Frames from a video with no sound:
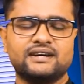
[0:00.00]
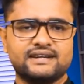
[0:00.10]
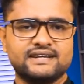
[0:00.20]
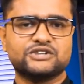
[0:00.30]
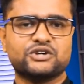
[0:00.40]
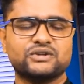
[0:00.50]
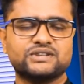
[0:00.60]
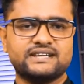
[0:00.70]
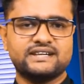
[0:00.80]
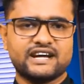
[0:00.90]
নিজ
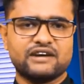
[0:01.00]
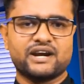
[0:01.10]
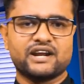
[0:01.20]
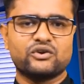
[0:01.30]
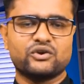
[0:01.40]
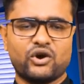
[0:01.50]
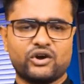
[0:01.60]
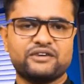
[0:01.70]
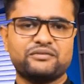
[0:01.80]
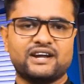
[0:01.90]
গরজে টিকা পাঠানোর
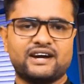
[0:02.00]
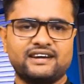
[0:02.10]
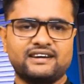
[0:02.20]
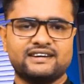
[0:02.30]
কথা বলায়